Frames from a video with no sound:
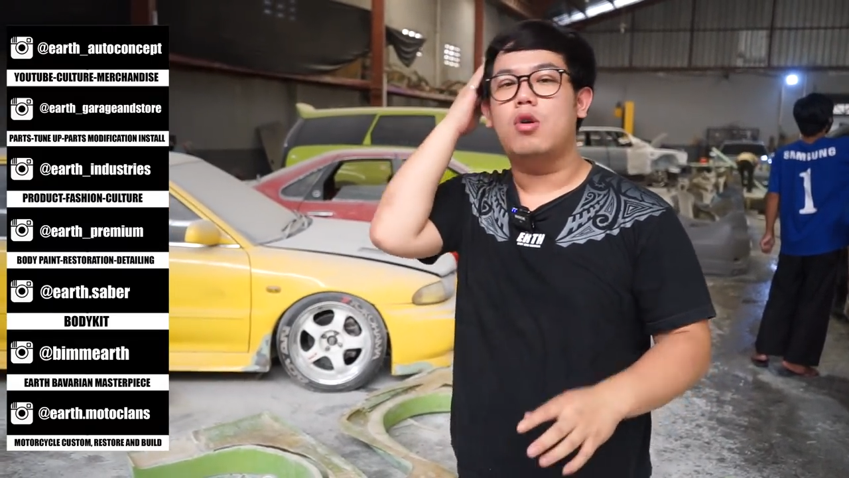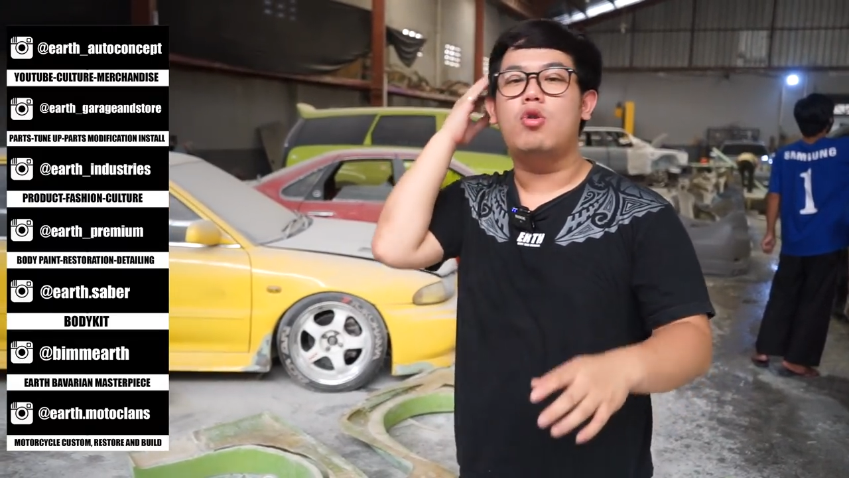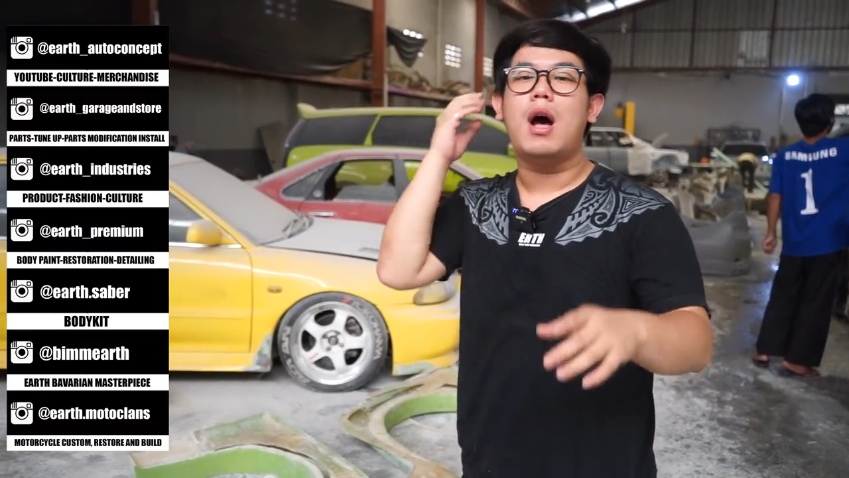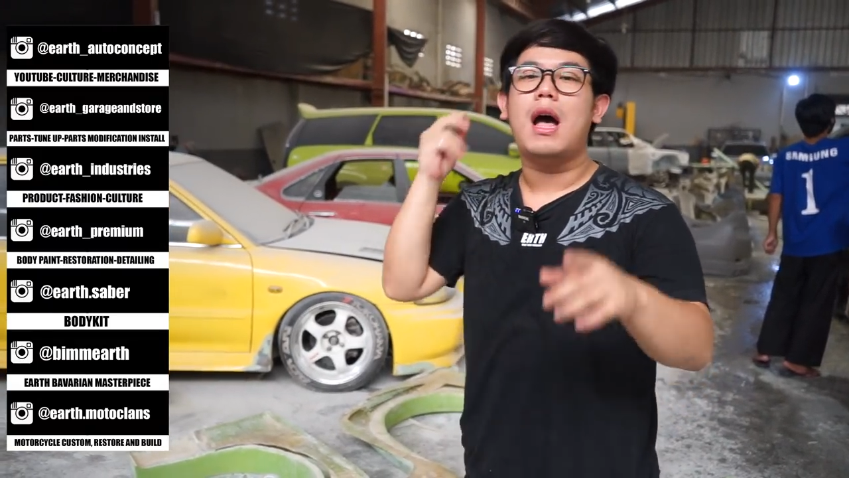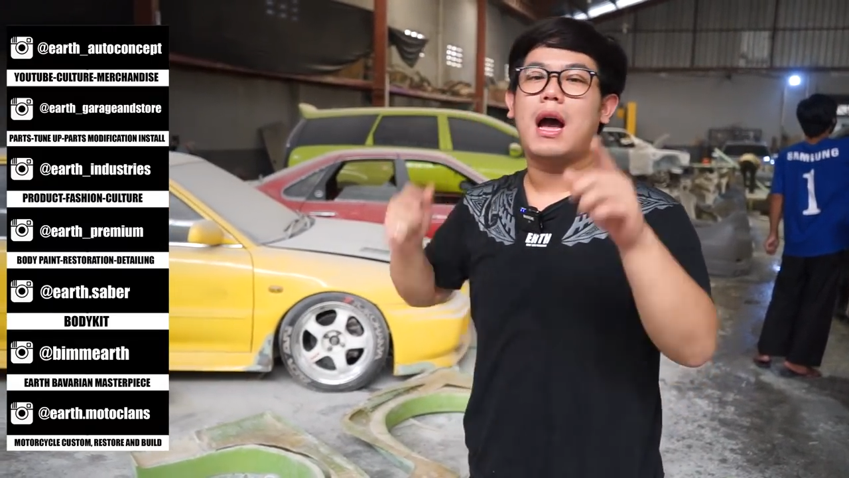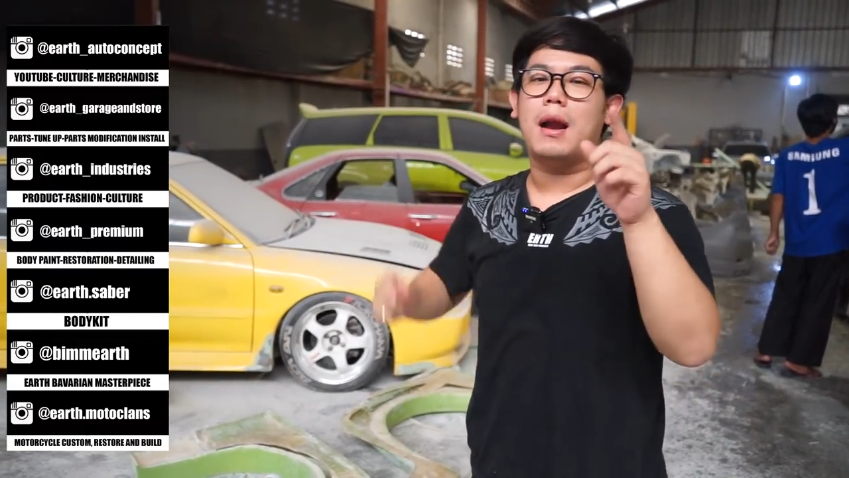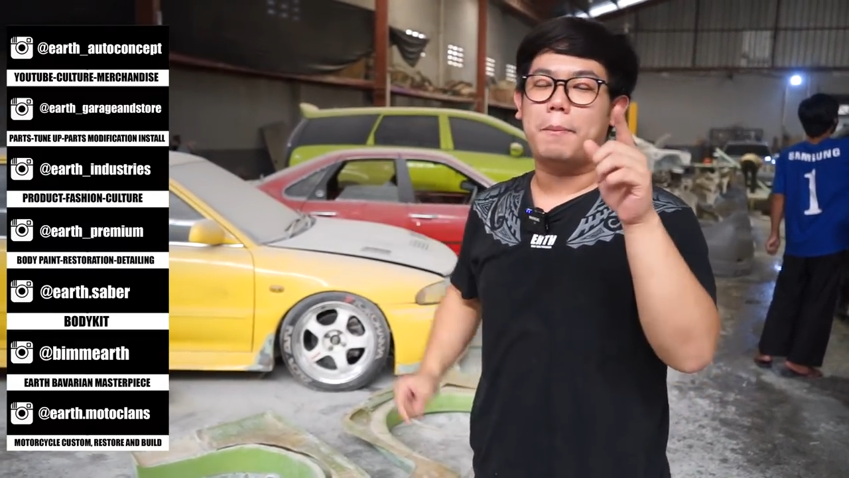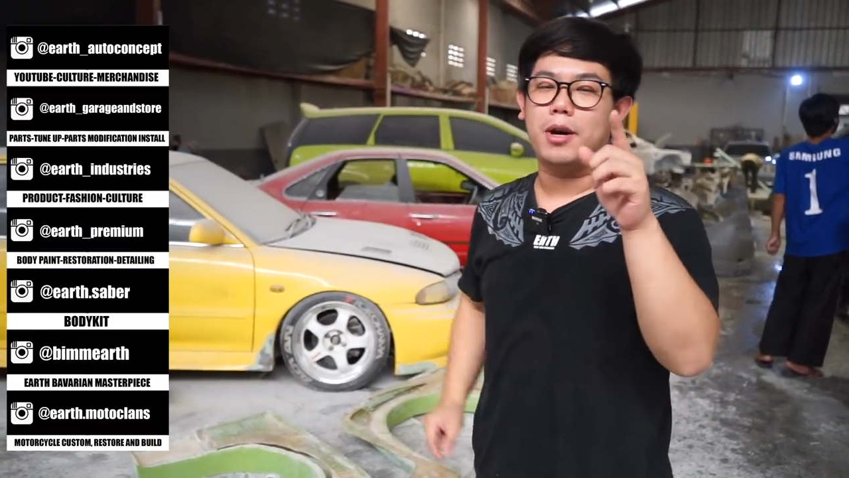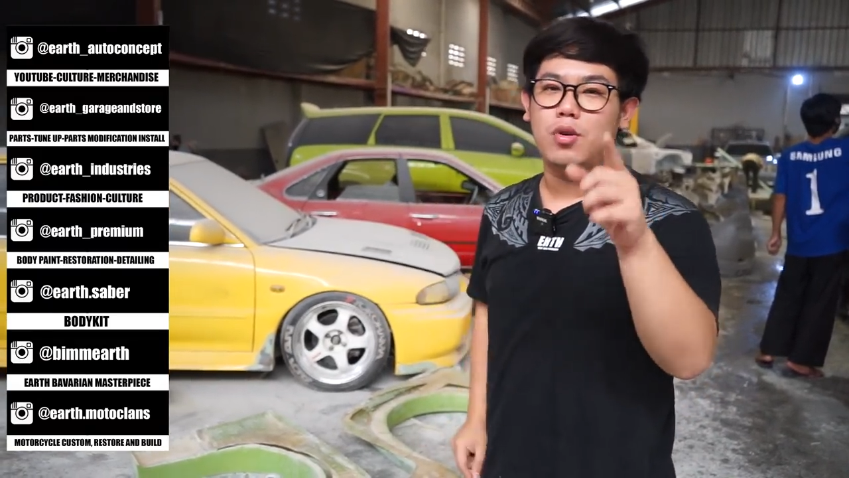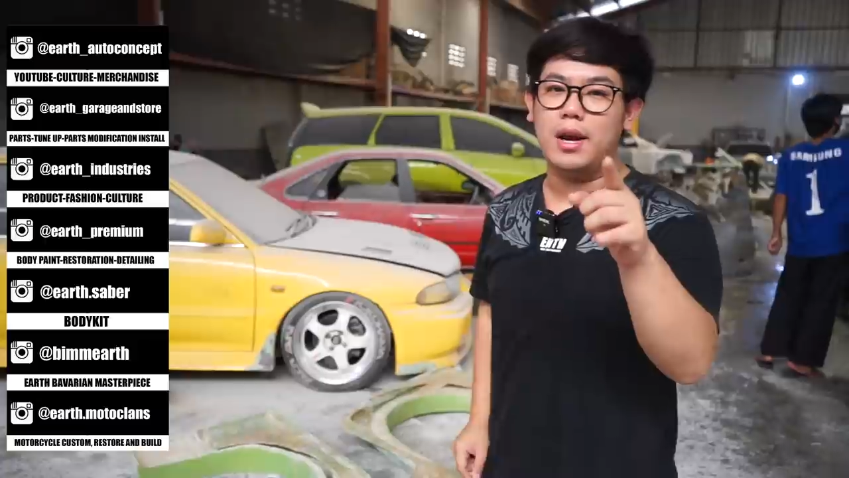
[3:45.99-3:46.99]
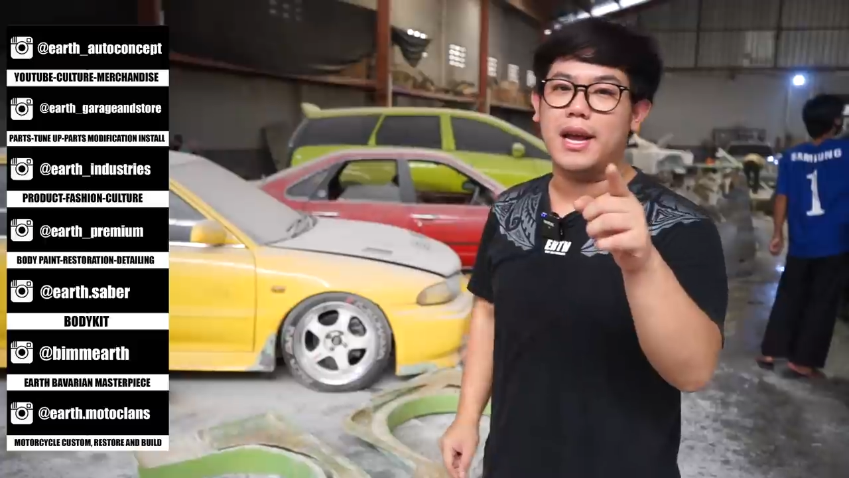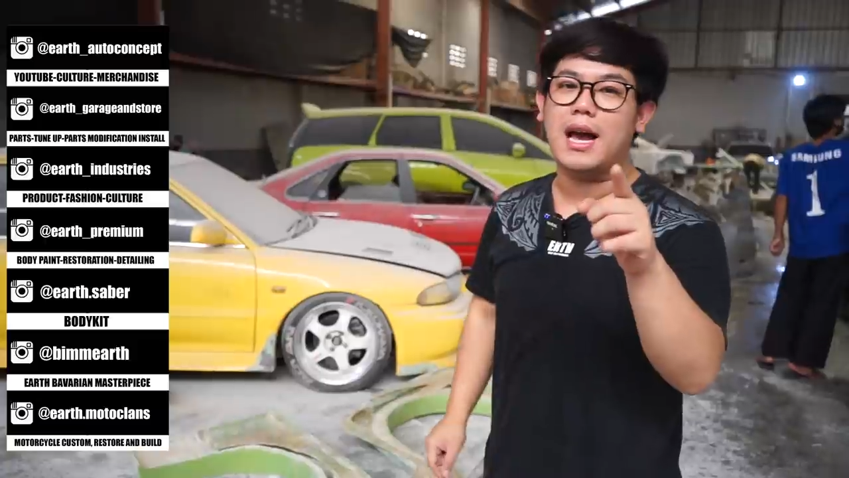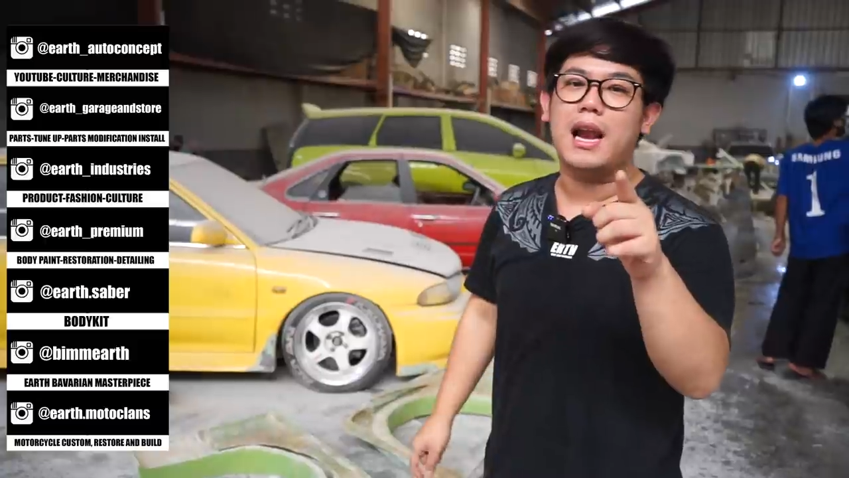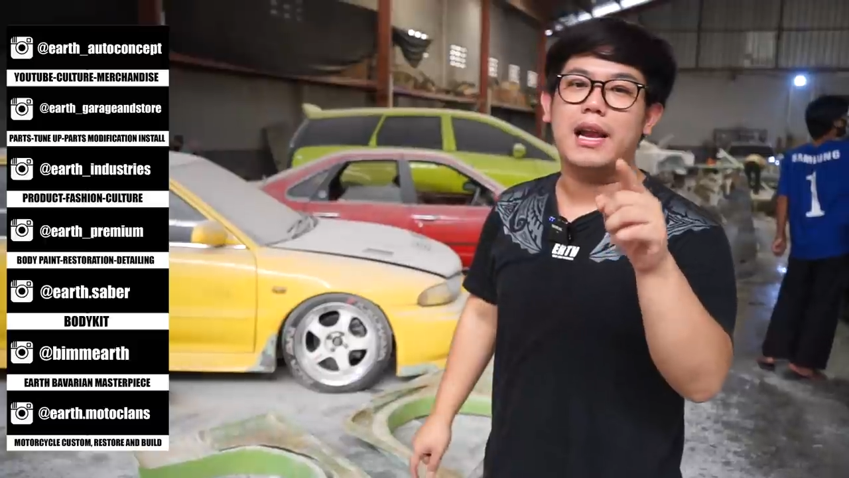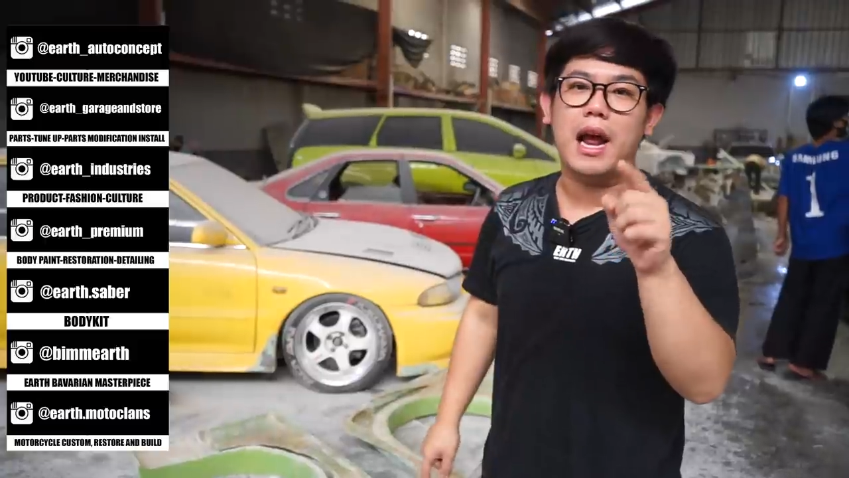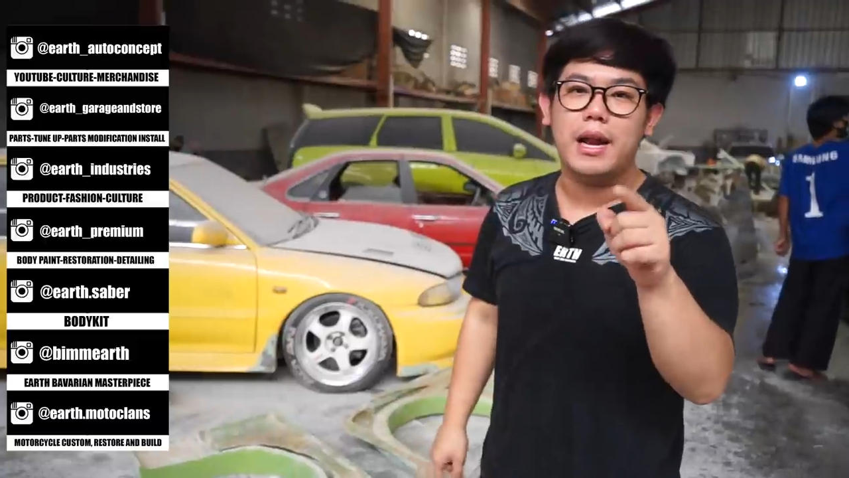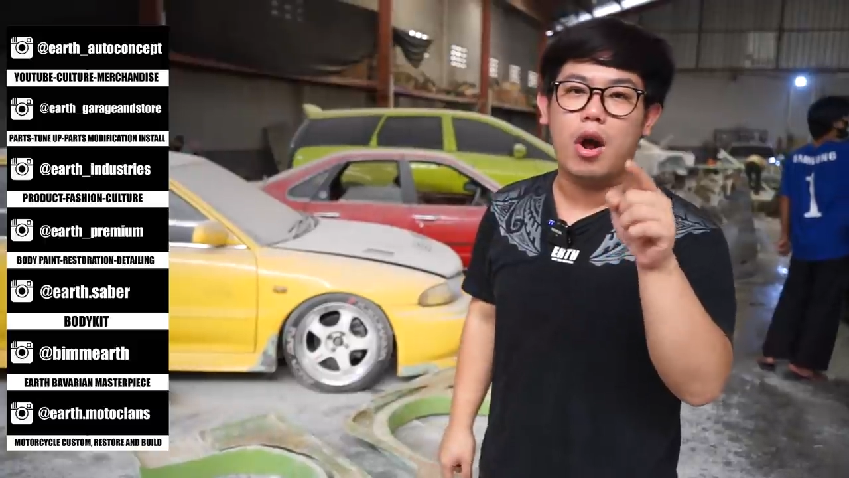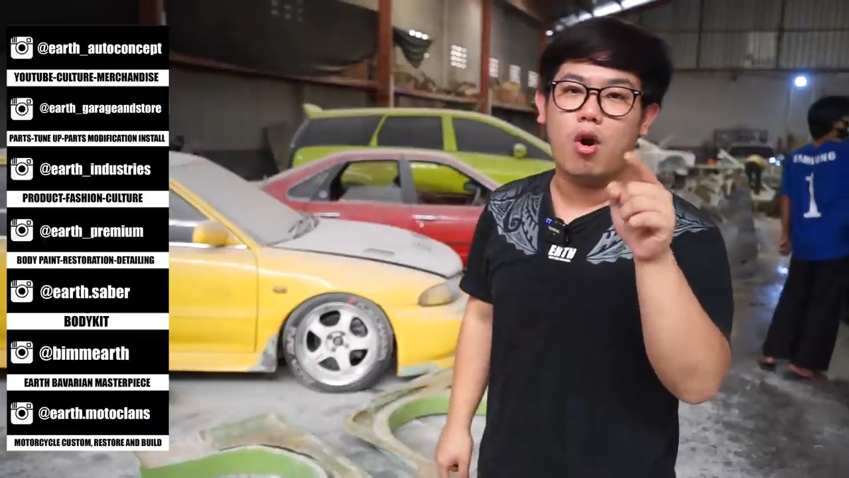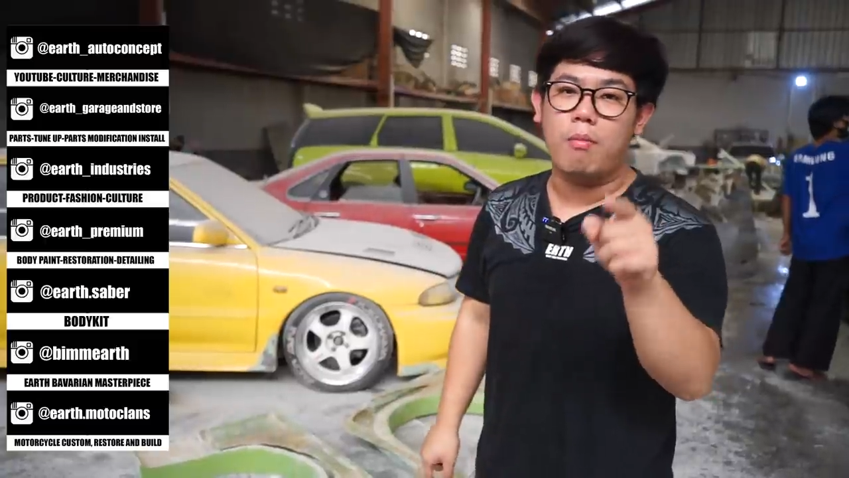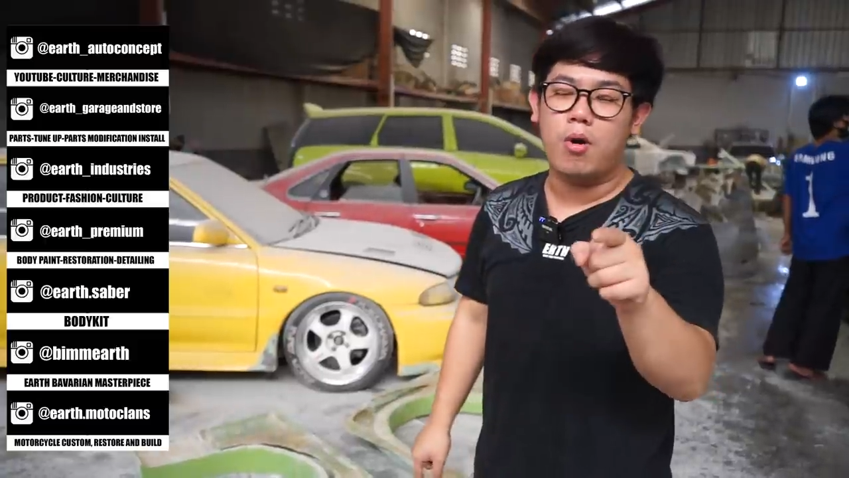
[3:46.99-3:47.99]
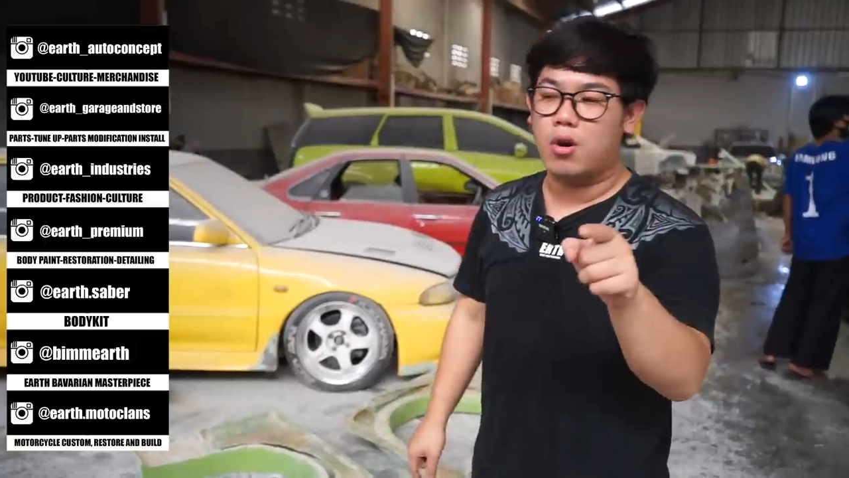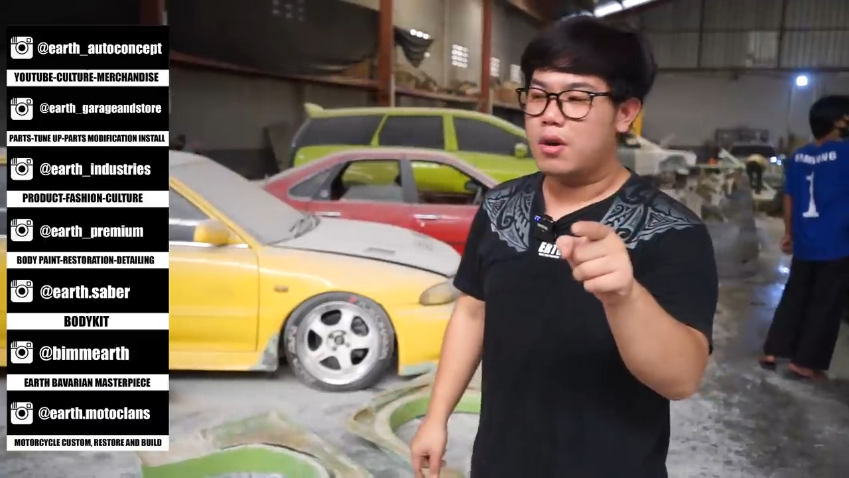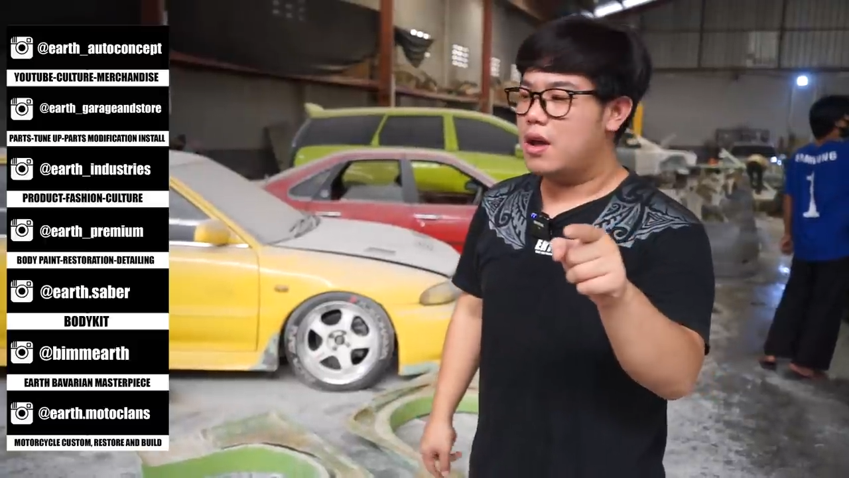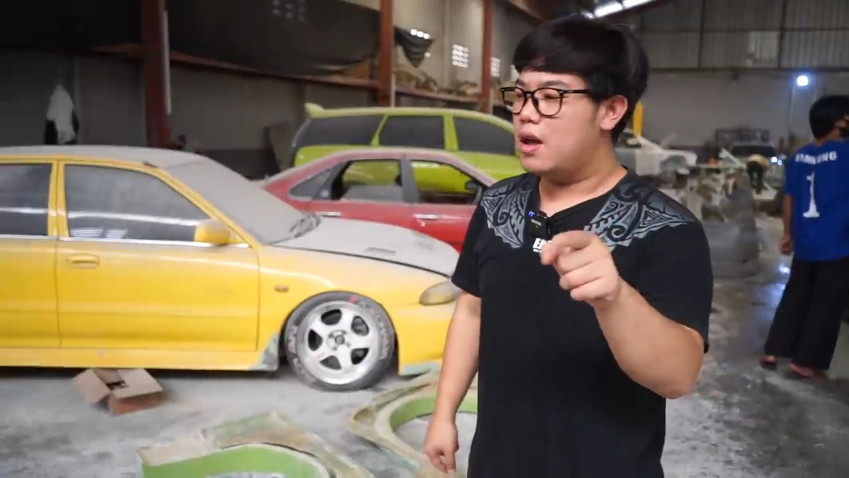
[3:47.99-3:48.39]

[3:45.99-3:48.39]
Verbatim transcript: gue nggak akan peduli kalian yang ngomong,